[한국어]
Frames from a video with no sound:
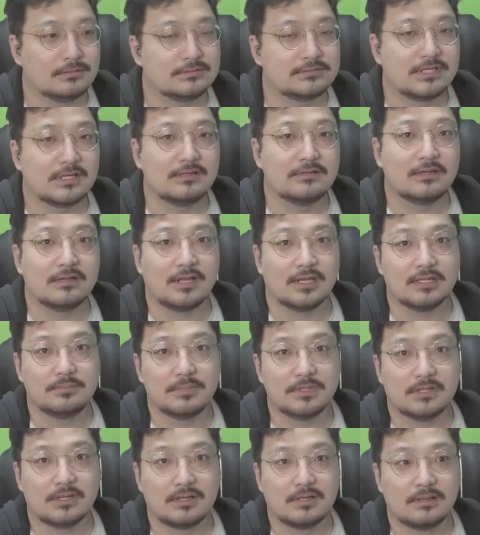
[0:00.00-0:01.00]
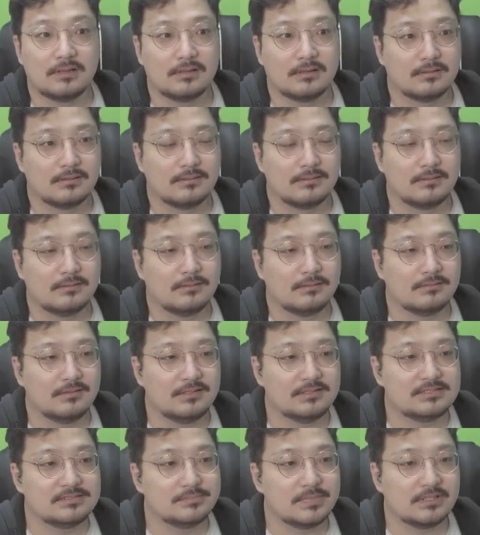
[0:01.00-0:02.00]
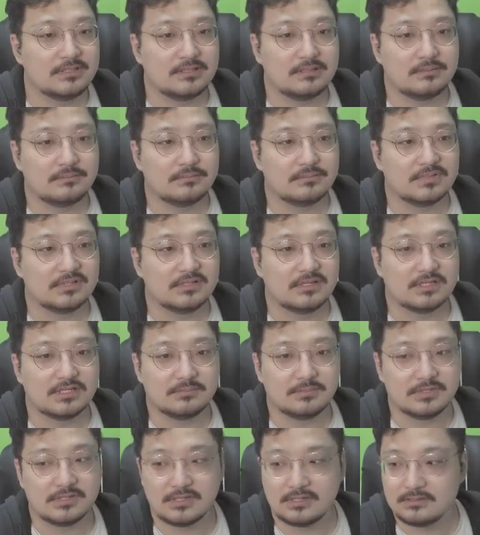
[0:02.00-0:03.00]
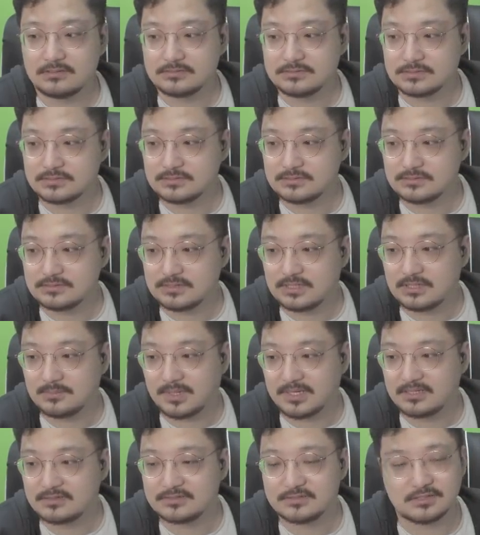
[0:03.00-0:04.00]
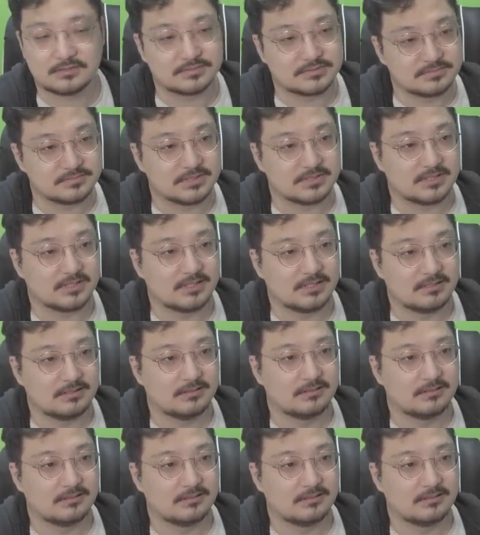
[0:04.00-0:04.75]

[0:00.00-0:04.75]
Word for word: 제 의견 아닙니다. 이거 이스맨님 의견입니다. 이거 저는 이렇게 말한 적이 없습니다.